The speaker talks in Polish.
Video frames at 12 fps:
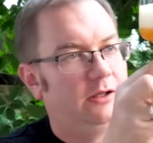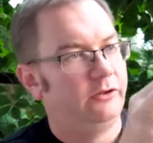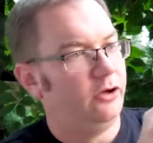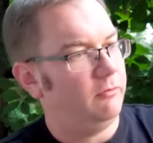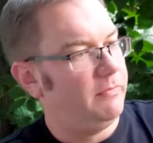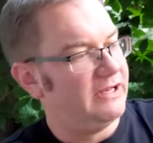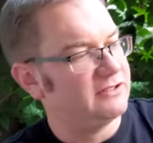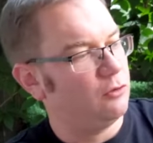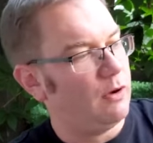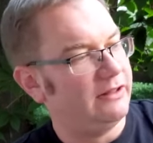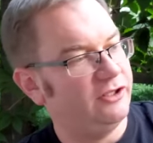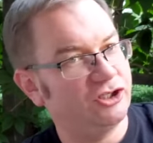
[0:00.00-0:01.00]
No,
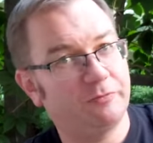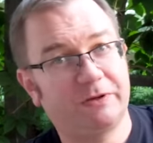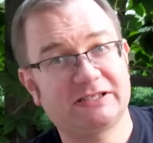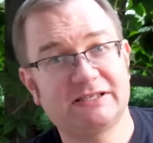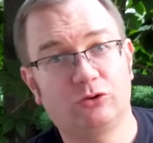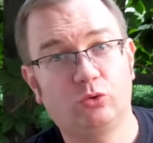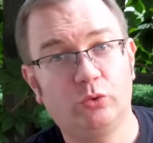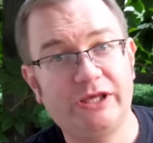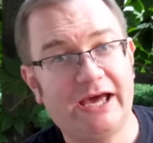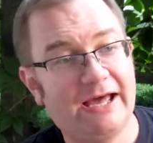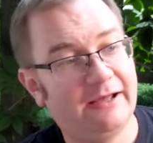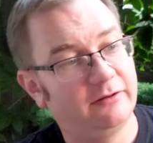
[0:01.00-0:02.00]
bardzo ładnie się
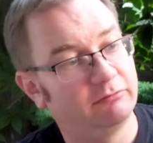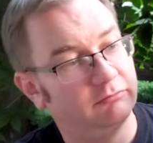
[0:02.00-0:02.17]
prezentuje,